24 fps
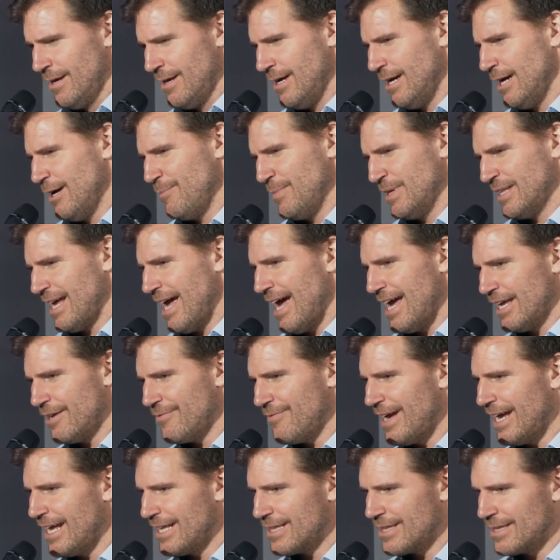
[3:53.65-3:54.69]
äh, mit
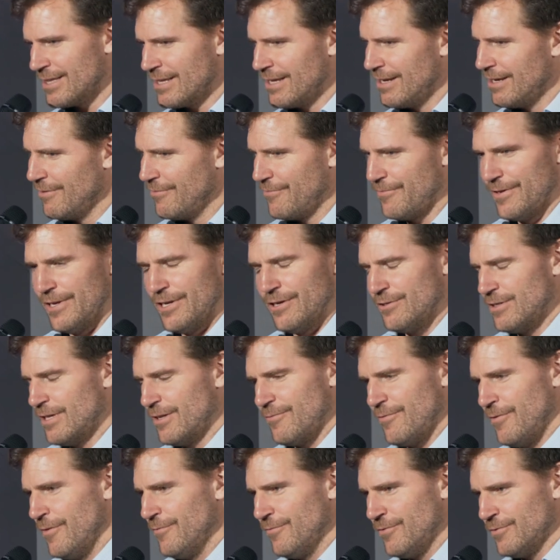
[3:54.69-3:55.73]
Reichweiten 400,
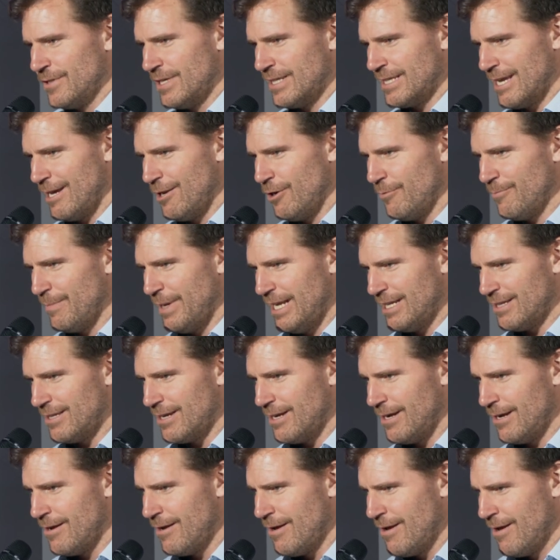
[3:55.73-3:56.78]
äh, 500
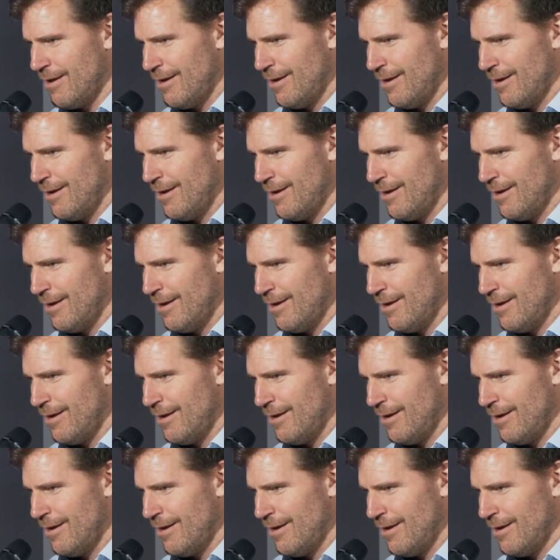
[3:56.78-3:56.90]
Kilometer.